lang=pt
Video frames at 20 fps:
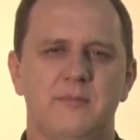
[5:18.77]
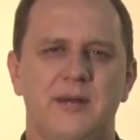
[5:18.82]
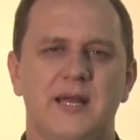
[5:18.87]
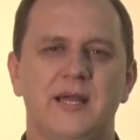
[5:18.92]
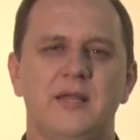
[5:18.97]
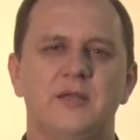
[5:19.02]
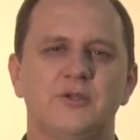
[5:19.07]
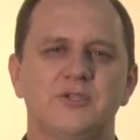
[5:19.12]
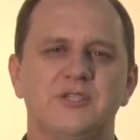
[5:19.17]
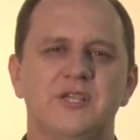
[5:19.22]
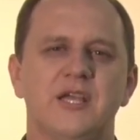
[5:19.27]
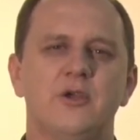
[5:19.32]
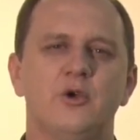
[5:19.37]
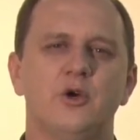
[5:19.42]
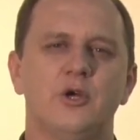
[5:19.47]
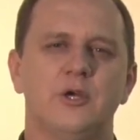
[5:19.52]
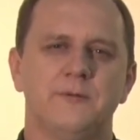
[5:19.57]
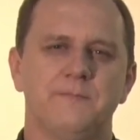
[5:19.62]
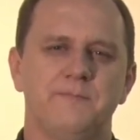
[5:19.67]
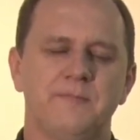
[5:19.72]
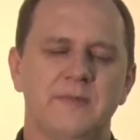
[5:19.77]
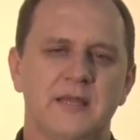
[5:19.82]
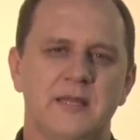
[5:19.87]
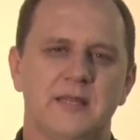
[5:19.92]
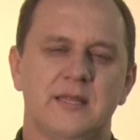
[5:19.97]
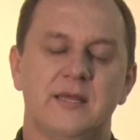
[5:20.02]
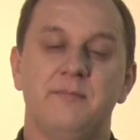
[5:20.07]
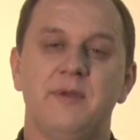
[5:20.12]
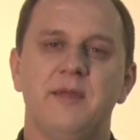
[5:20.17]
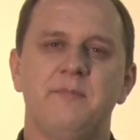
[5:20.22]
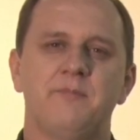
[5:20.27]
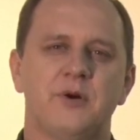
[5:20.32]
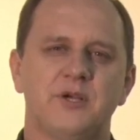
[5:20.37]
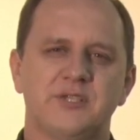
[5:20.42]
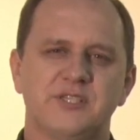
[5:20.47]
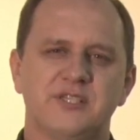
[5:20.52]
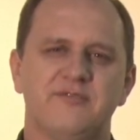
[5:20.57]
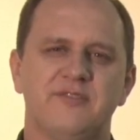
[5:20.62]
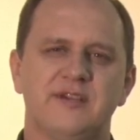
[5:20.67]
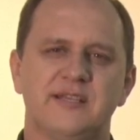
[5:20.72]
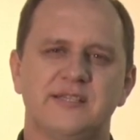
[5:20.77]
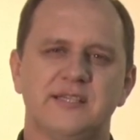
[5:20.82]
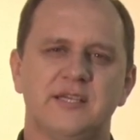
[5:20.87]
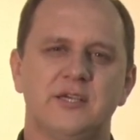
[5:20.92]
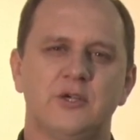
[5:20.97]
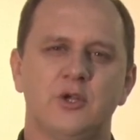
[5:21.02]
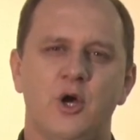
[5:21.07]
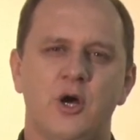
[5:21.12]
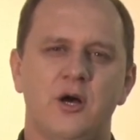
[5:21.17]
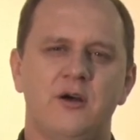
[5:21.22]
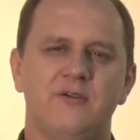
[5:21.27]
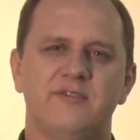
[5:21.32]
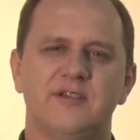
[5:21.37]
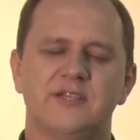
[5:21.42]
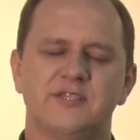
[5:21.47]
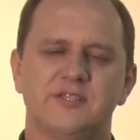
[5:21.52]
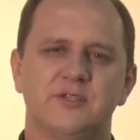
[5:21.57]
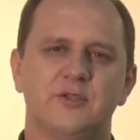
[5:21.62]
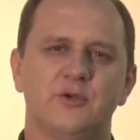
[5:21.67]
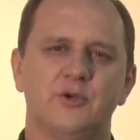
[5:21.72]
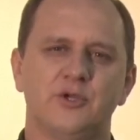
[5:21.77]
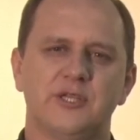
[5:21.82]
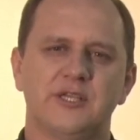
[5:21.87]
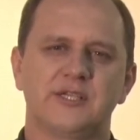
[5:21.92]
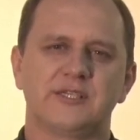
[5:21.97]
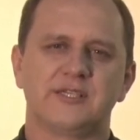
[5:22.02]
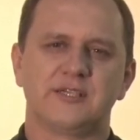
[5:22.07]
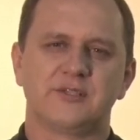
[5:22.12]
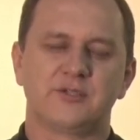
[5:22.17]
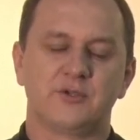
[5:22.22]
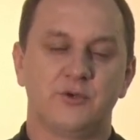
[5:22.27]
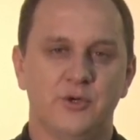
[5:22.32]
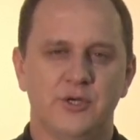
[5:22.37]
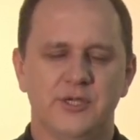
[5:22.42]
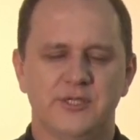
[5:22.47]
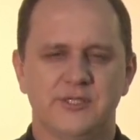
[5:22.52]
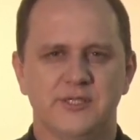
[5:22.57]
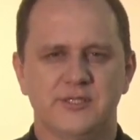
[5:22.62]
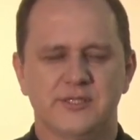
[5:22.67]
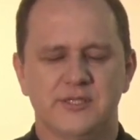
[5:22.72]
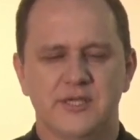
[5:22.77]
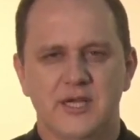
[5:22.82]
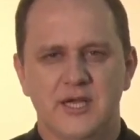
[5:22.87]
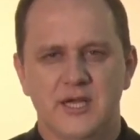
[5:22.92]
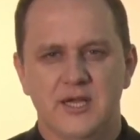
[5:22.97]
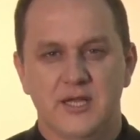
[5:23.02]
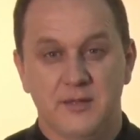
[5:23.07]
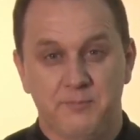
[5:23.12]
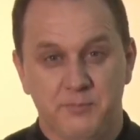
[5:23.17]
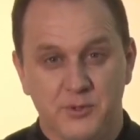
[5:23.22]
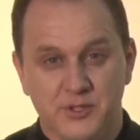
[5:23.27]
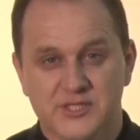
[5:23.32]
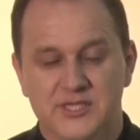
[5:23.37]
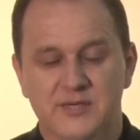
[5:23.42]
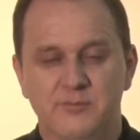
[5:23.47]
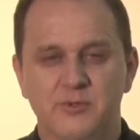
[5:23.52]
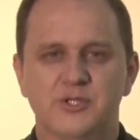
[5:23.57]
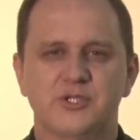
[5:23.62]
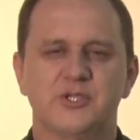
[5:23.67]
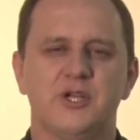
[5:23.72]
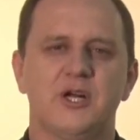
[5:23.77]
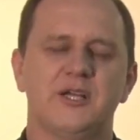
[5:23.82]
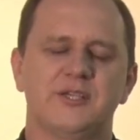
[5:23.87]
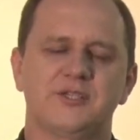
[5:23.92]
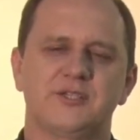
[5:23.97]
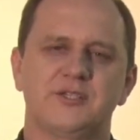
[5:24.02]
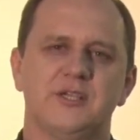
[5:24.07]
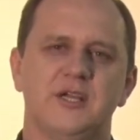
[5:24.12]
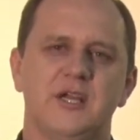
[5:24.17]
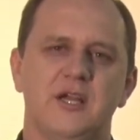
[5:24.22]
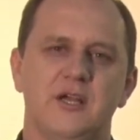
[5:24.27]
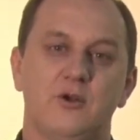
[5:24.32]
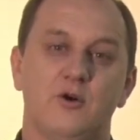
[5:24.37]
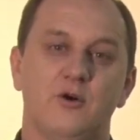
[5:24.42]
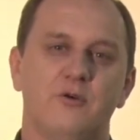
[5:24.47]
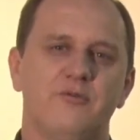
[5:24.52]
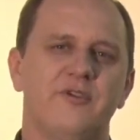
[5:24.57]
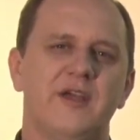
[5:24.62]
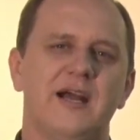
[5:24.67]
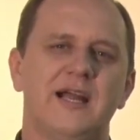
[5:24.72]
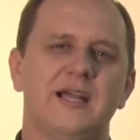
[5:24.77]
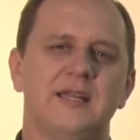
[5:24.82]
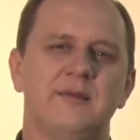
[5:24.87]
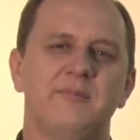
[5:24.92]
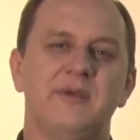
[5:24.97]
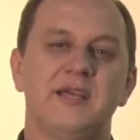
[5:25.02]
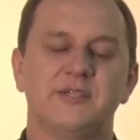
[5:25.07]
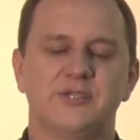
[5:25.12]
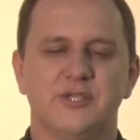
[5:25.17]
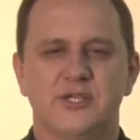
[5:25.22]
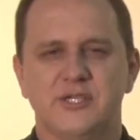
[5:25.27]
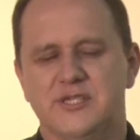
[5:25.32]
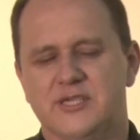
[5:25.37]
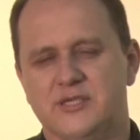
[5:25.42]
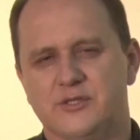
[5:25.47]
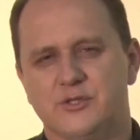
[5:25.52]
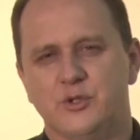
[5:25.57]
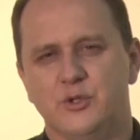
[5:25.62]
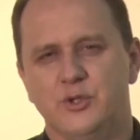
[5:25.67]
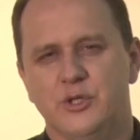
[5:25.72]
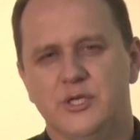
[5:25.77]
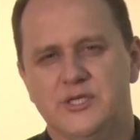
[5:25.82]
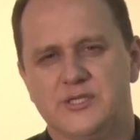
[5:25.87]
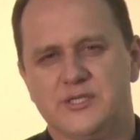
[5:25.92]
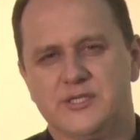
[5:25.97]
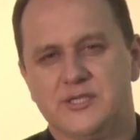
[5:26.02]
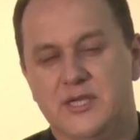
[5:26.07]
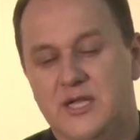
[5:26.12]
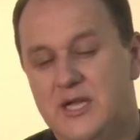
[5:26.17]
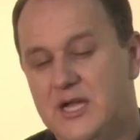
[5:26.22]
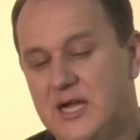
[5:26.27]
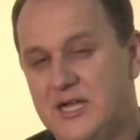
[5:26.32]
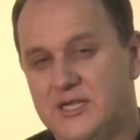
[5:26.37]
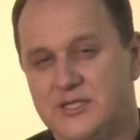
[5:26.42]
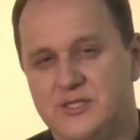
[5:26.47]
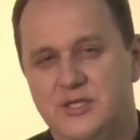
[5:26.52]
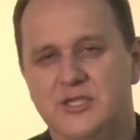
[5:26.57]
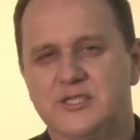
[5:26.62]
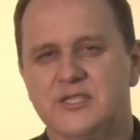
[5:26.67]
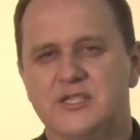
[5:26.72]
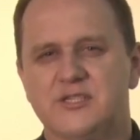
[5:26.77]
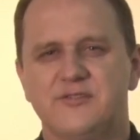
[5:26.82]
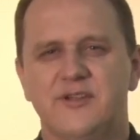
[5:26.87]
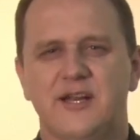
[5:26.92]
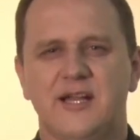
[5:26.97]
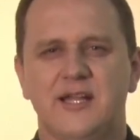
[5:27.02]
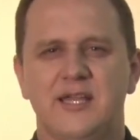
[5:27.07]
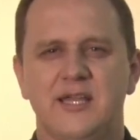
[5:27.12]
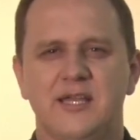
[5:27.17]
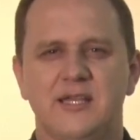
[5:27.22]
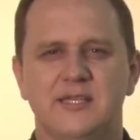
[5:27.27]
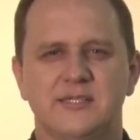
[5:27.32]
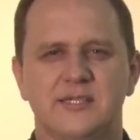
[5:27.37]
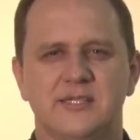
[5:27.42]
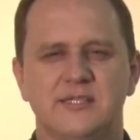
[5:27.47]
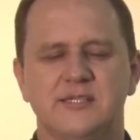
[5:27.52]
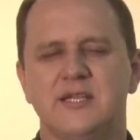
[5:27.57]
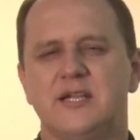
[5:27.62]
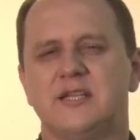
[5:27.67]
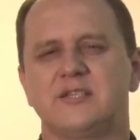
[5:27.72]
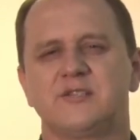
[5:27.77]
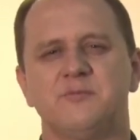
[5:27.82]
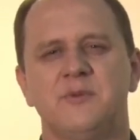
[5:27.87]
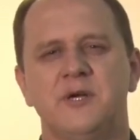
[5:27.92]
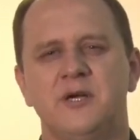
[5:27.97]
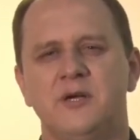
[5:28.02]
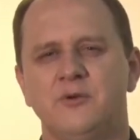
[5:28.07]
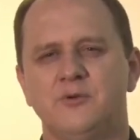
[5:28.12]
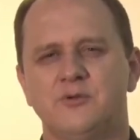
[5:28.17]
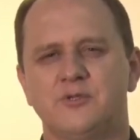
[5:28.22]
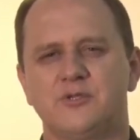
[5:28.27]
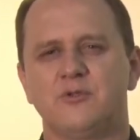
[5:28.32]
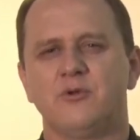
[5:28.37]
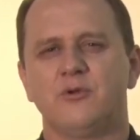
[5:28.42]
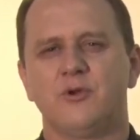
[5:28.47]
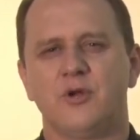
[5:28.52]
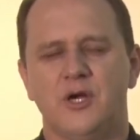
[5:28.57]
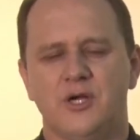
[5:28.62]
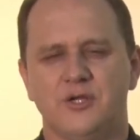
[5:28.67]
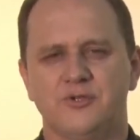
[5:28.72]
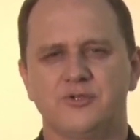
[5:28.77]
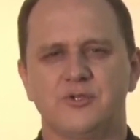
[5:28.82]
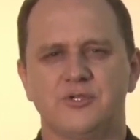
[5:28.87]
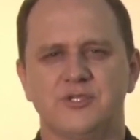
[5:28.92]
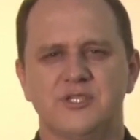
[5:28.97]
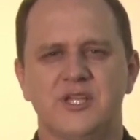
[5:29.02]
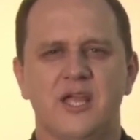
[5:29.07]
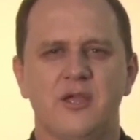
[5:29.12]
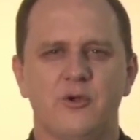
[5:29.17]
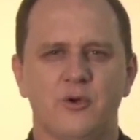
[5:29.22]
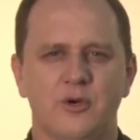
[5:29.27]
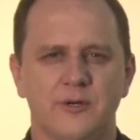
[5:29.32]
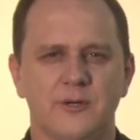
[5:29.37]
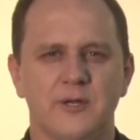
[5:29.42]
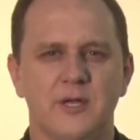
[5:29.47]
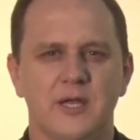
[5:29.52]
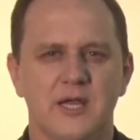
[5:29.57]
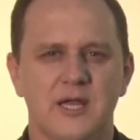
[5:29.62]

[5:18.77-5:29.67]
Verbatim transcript: para que o Senhor também possa fazer novas todas as coisas e possamos nós confiar também as nossas dores, as nossas fraquezas nas mãos do nosso Senhor.